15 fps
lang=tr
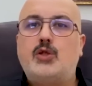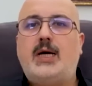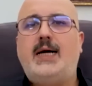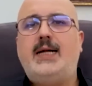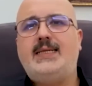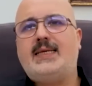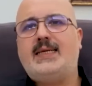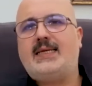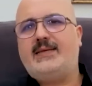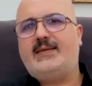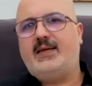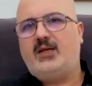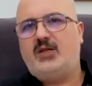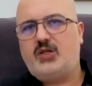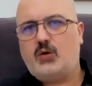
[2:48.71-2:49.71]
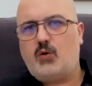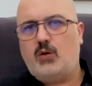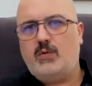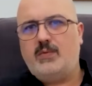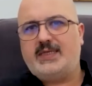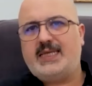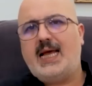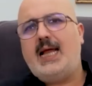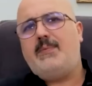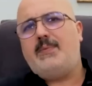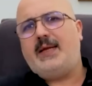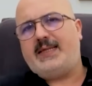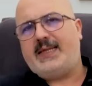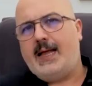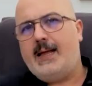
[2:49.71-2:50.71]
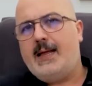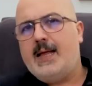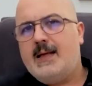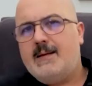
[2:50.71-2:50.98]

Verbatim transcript: haline getirilecek olması elbette